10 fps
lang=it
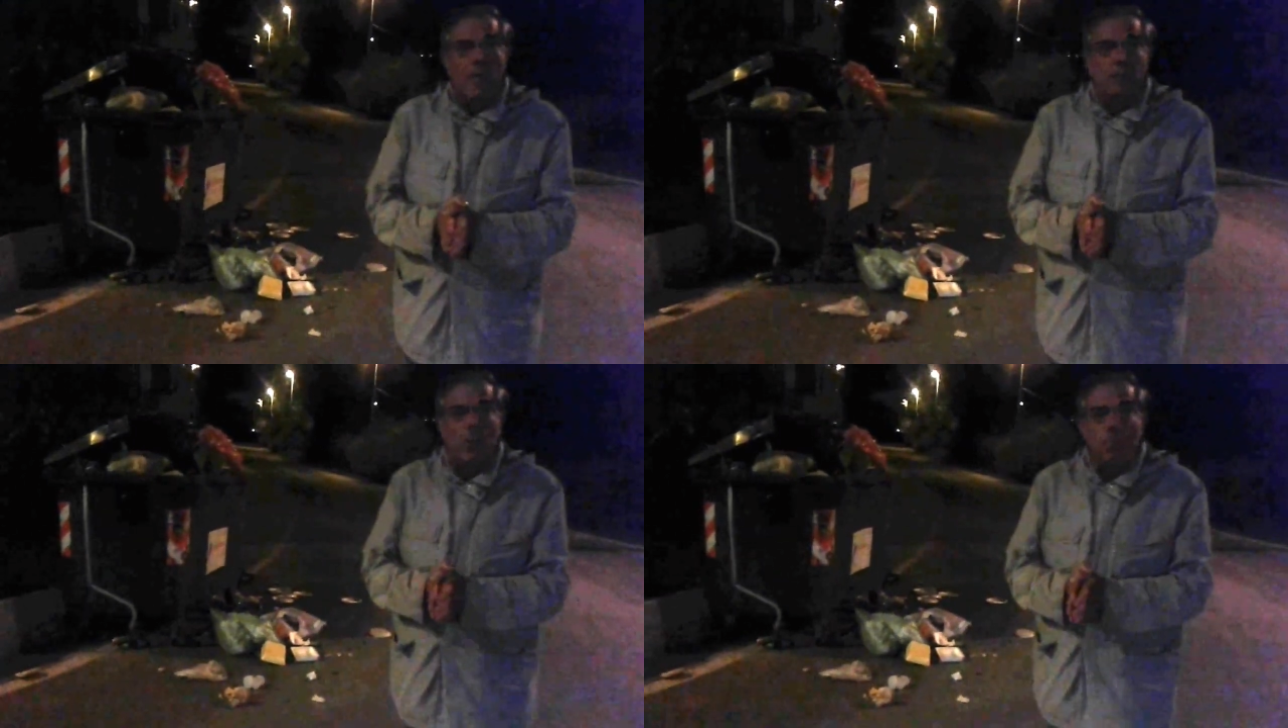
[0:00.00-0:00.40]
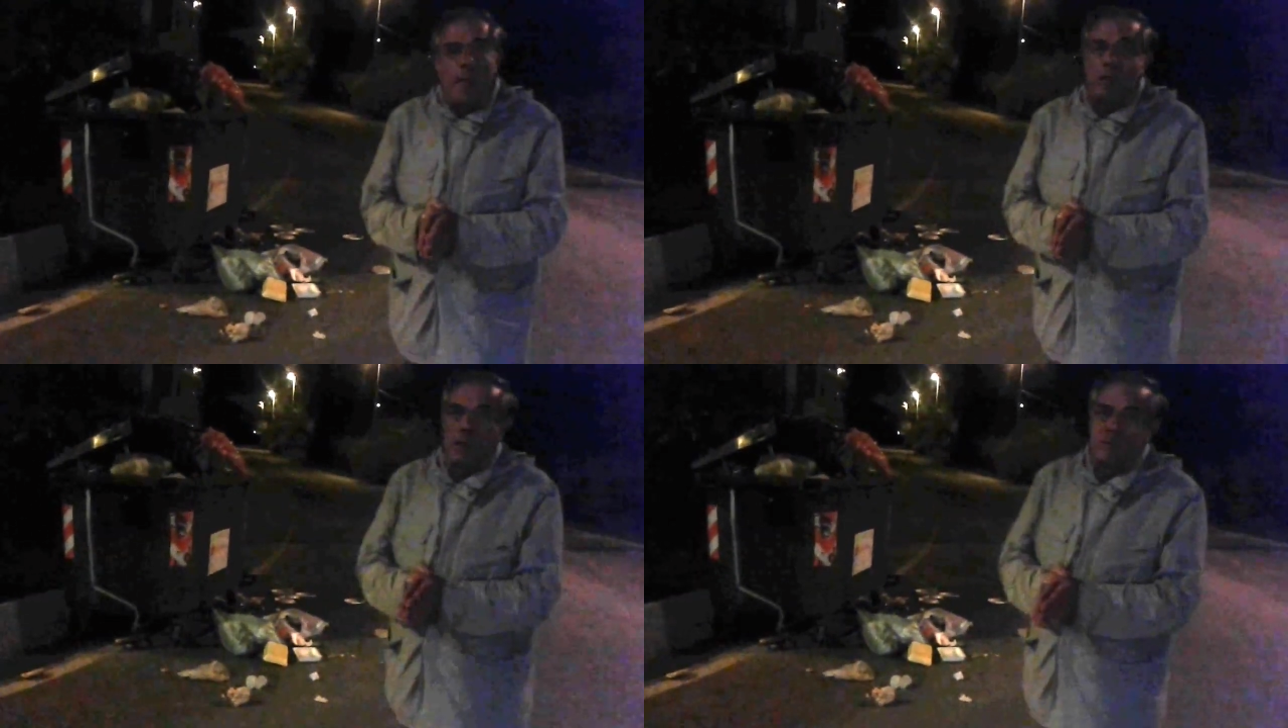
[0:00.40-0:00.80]
questo
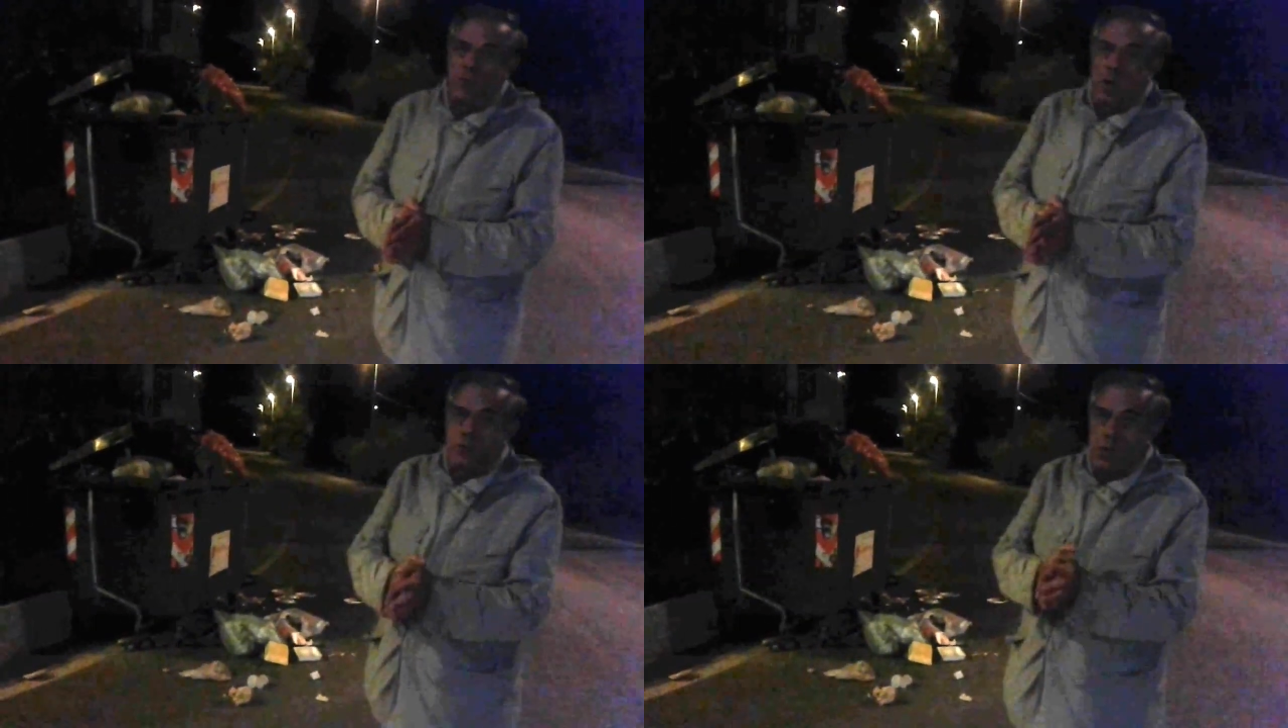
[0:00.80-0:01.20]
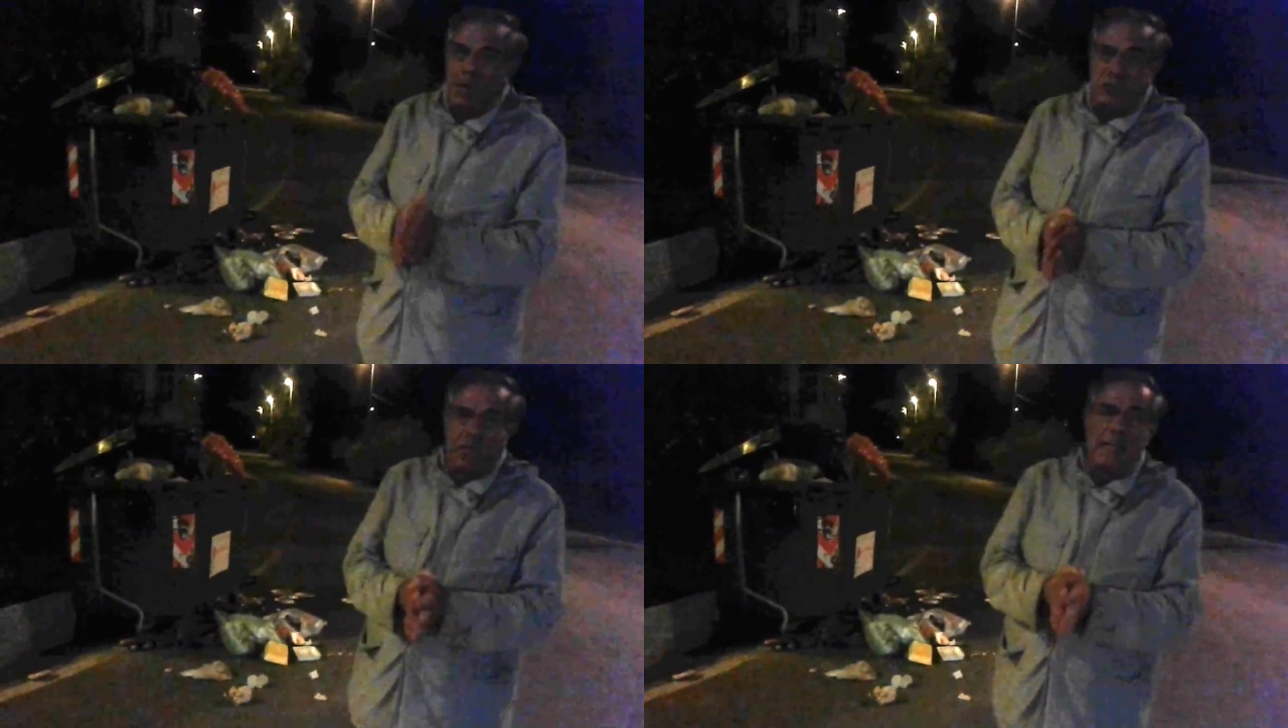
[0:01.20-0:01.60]
piccolo sforzo,
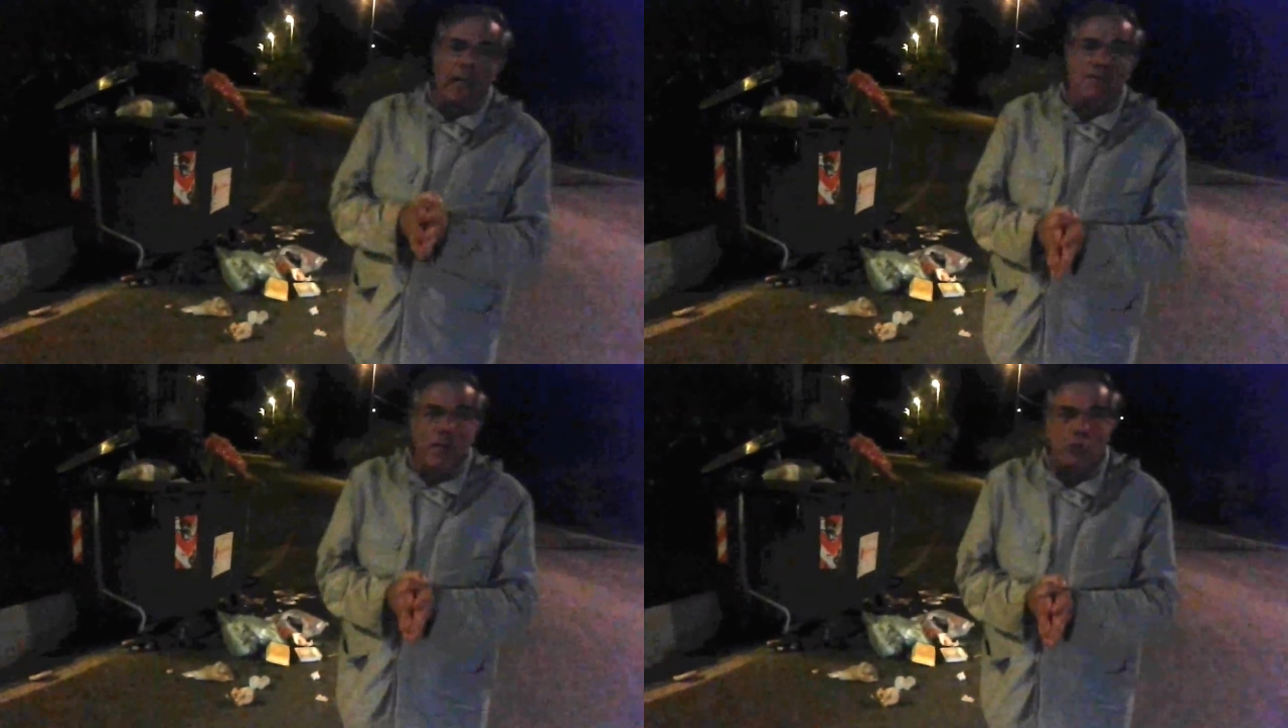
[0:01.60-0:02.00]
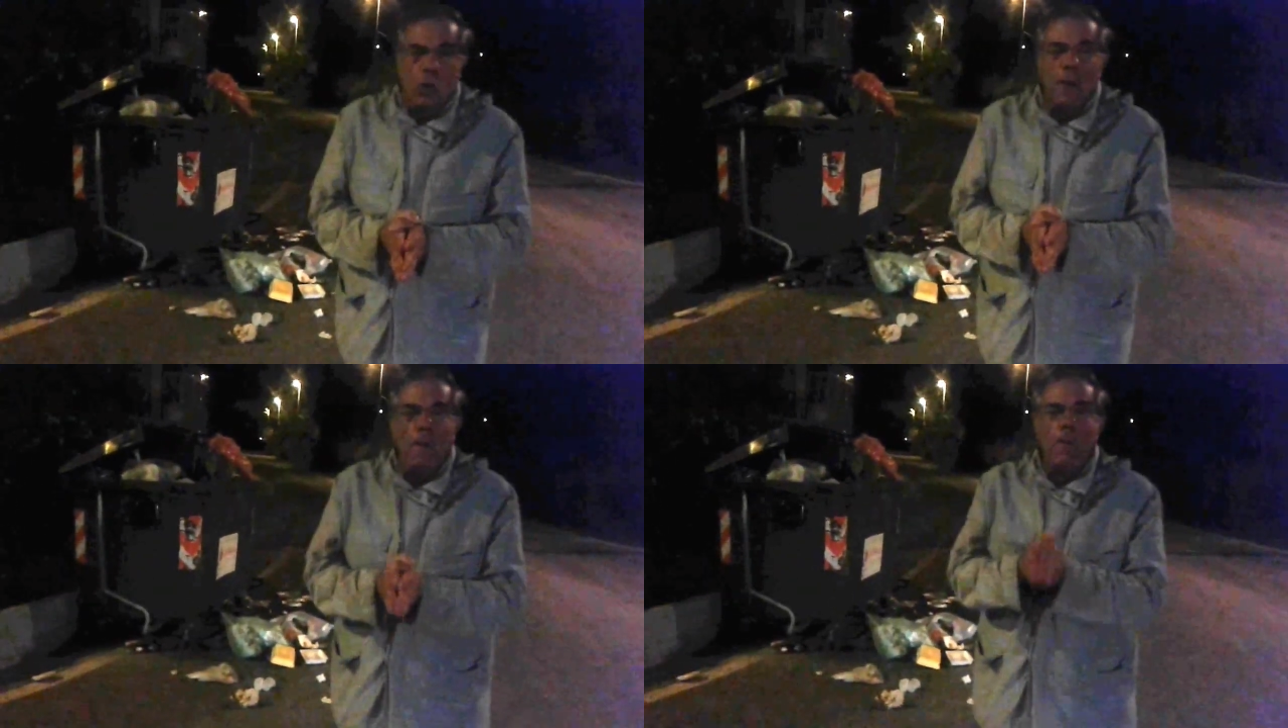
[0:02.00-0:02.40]
questo sacrificio.